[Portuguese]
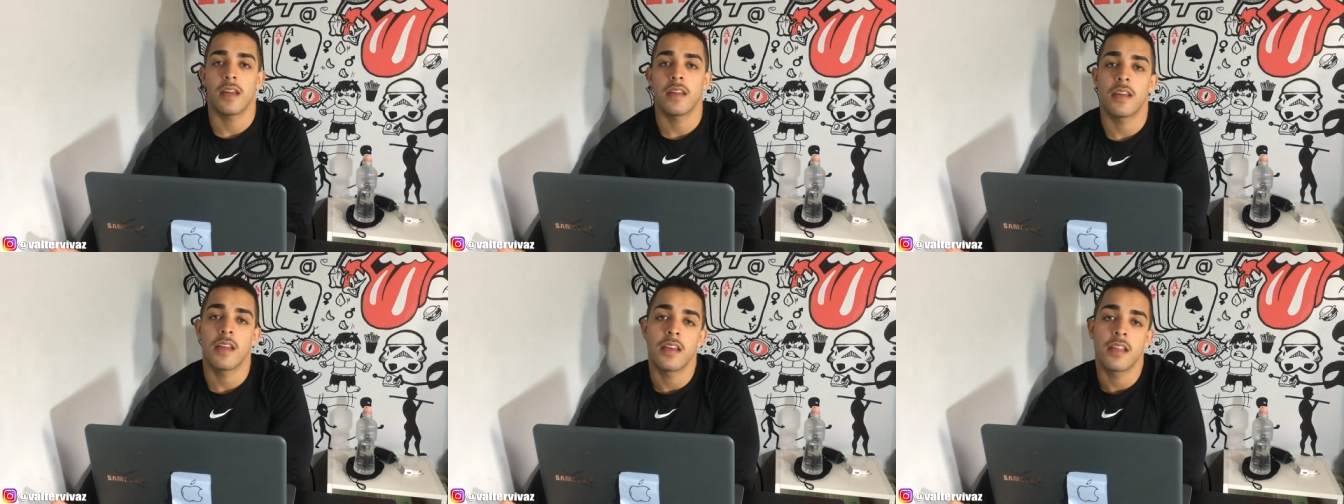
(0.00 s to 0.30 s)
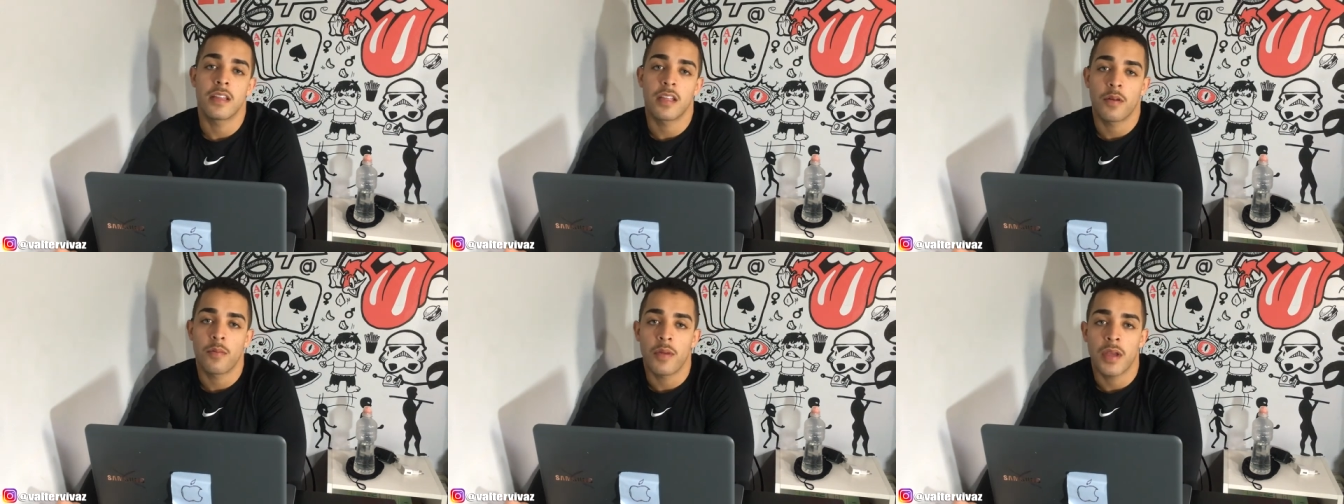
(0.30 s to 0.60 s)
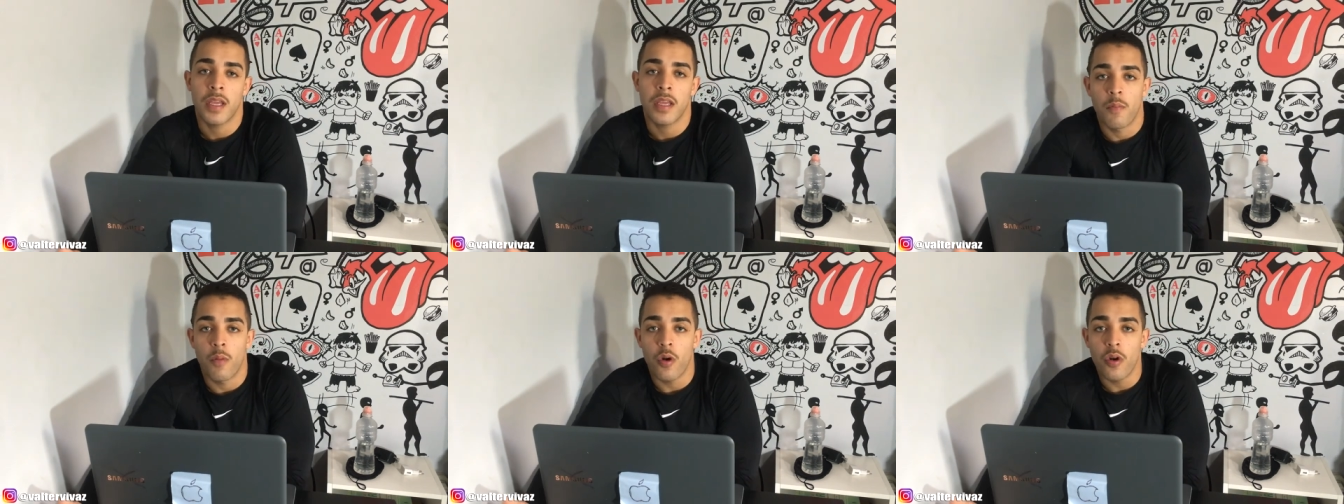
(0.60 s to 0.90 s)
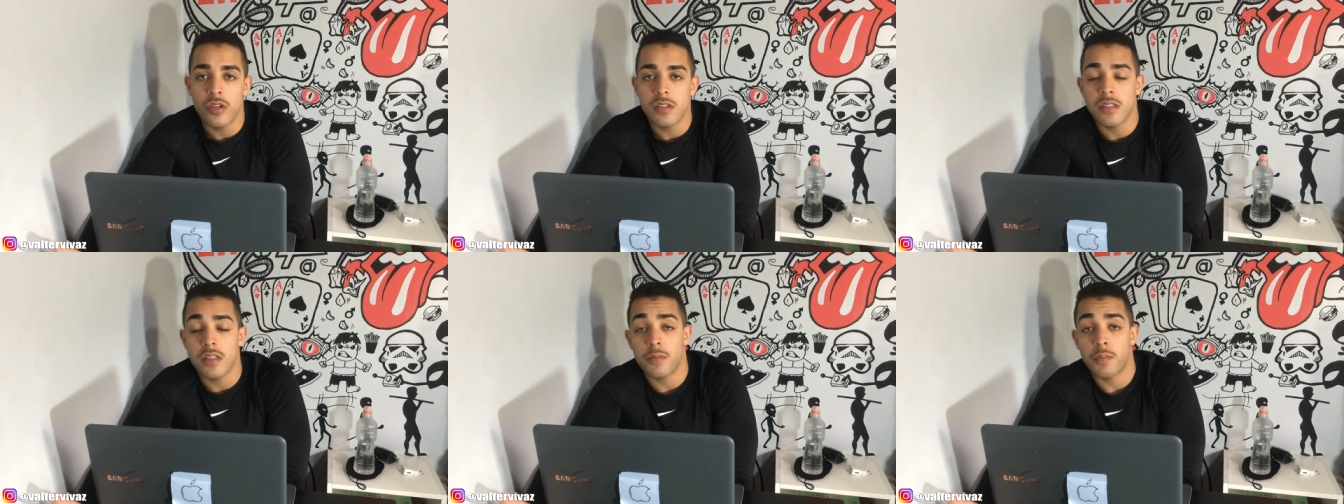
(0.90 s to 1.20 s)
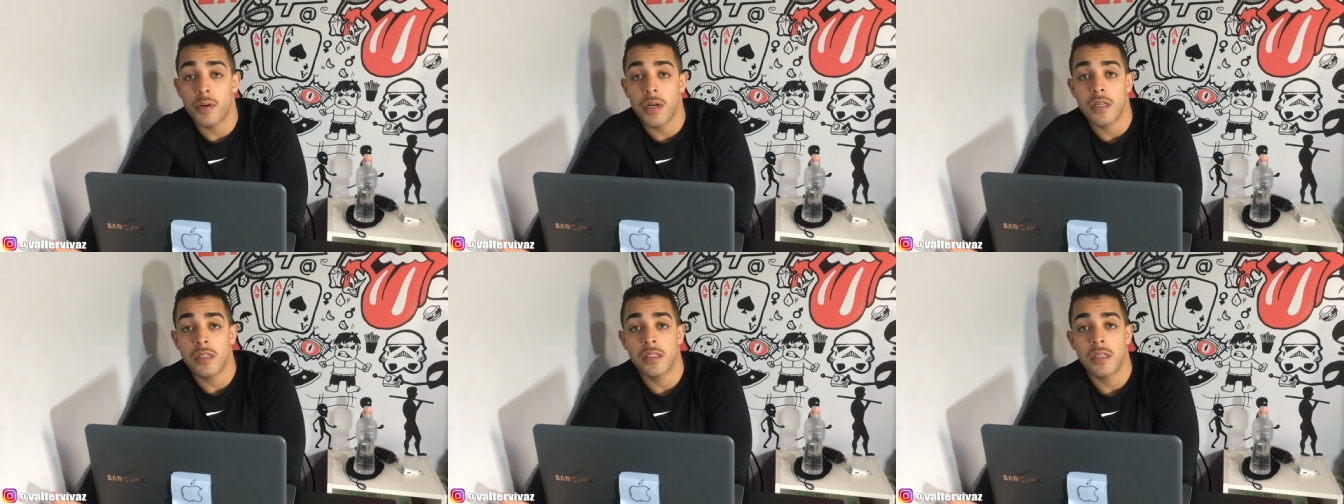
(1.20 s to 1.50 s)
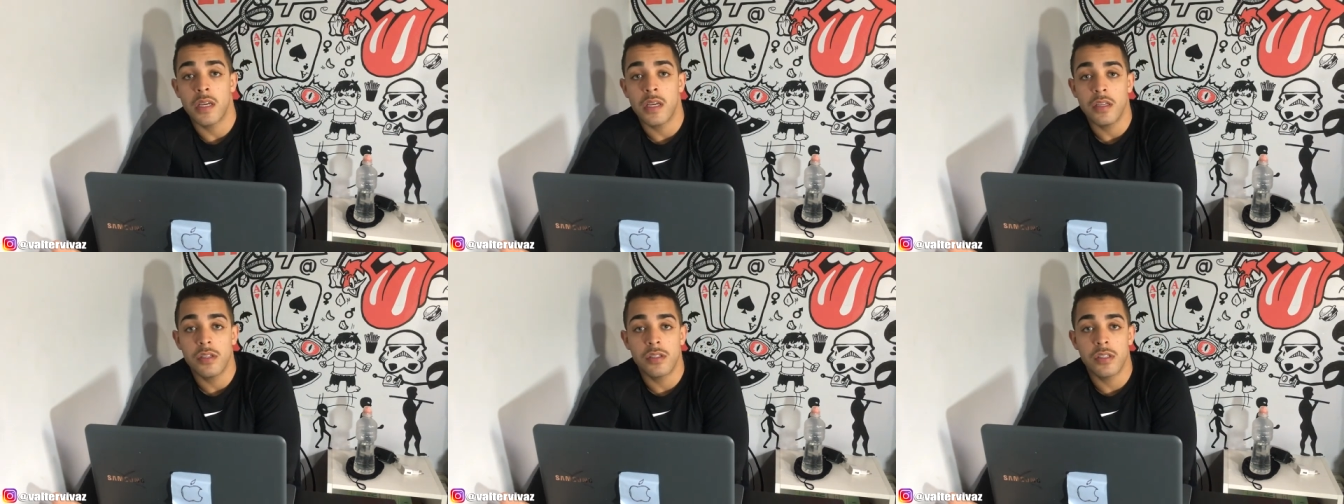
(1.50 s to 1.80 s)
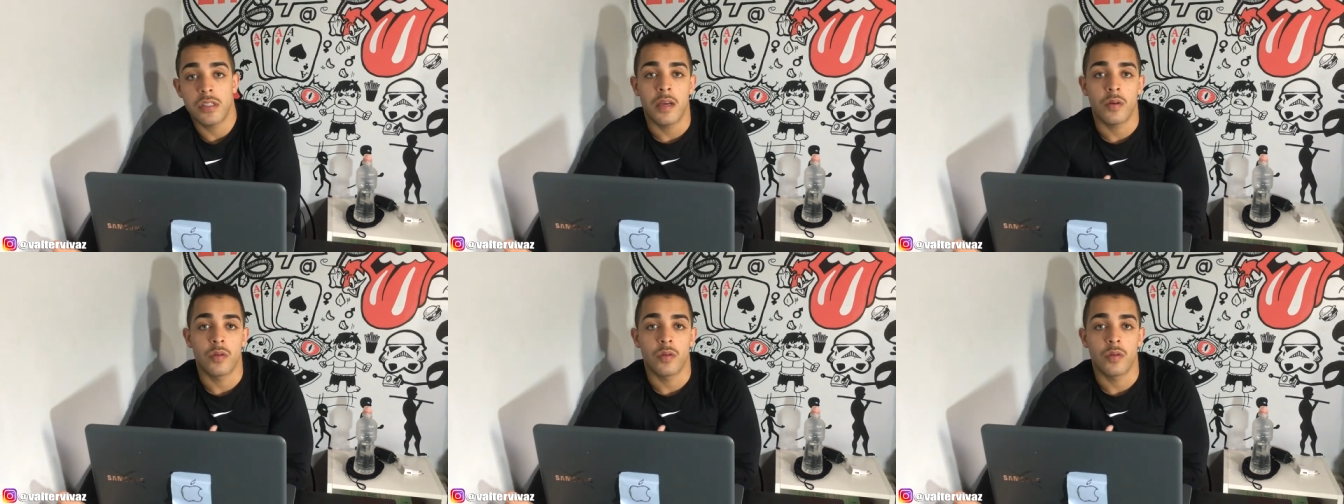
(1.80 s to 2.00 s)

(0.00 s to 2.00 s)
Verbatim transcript: E ele também mostra pra gente